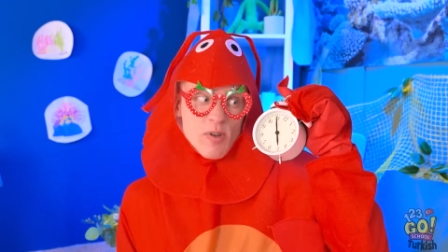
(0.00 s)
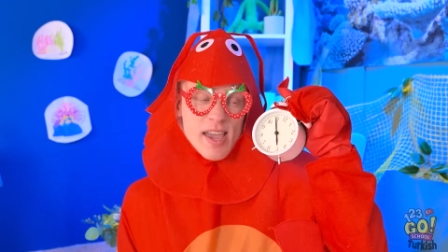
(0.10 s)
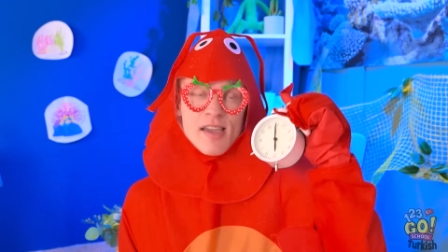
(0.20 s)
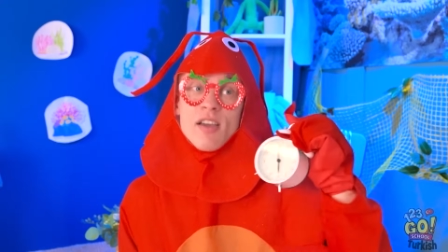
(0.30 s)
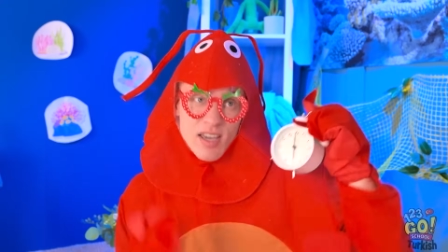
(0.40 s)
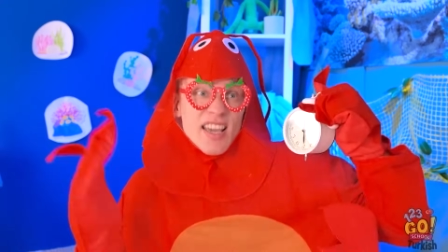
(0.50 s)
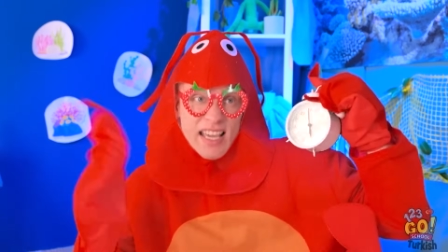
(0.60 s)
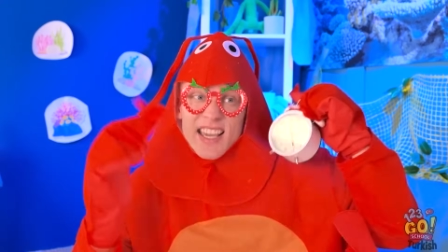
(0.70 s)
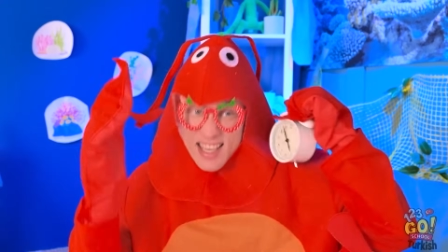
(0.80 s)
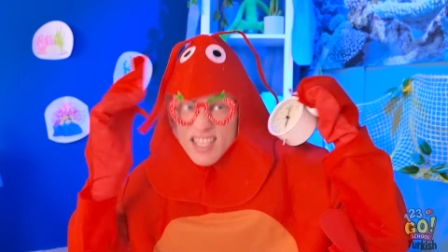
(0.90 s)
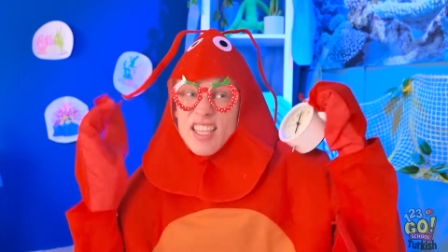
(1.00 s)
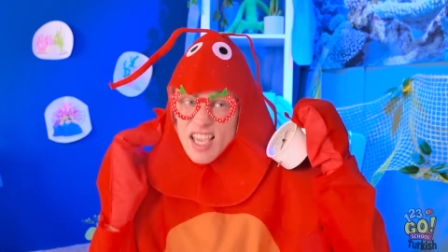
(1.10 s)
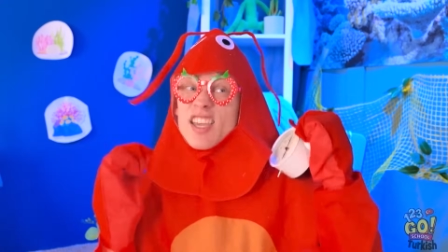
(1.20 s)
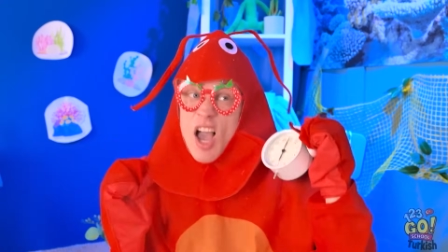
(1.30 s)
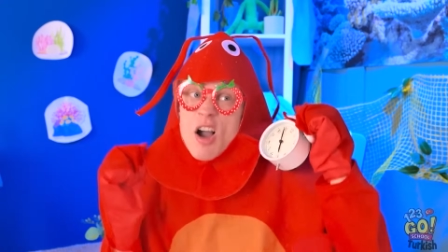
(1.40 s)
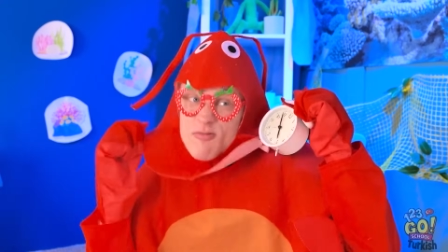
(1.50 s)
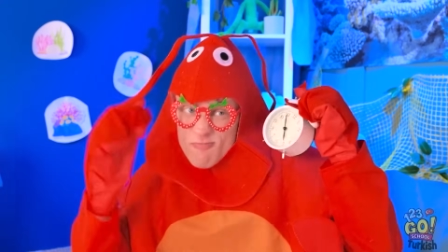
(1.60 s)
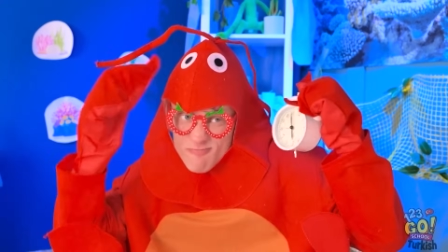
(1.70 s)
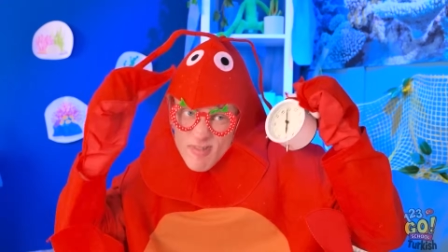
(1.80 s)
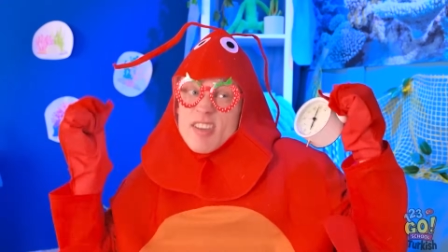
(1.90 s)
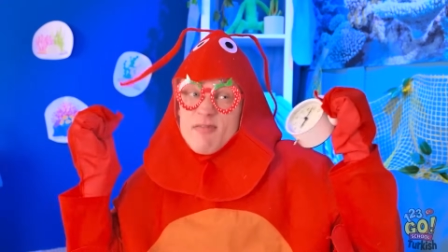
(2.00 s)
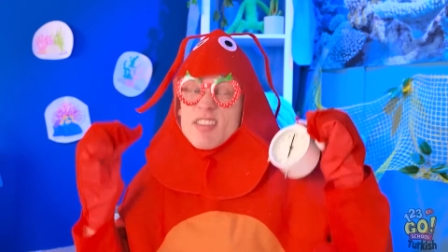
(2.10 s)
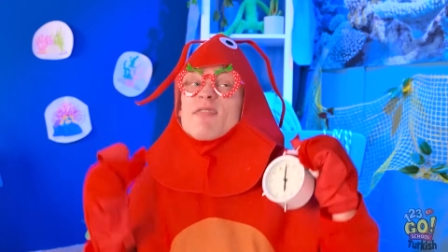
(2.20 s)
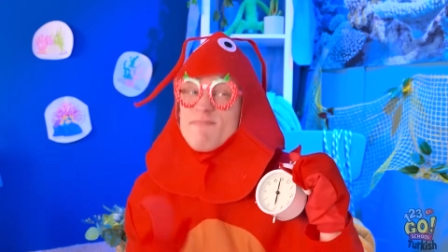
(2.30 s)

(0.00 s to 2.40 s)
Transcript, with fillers: Hadi artık şu çorapları saçından